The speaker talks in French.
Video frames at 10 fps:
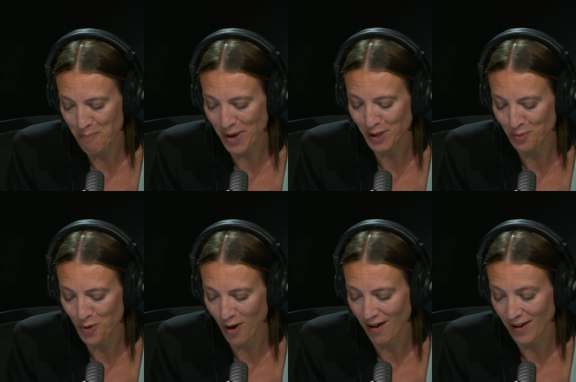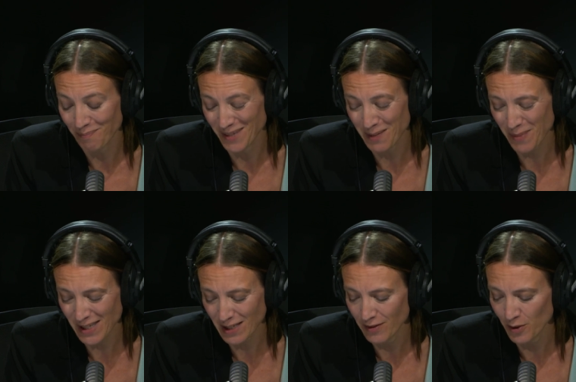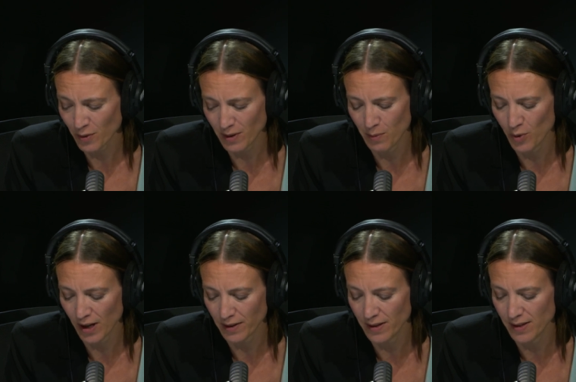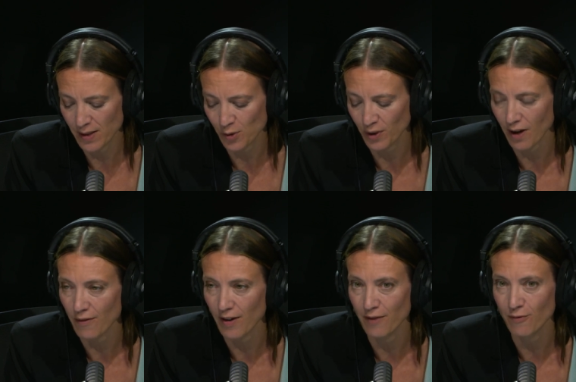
passe-muraille, mais c'est pas si évident de démocratiser ce travail.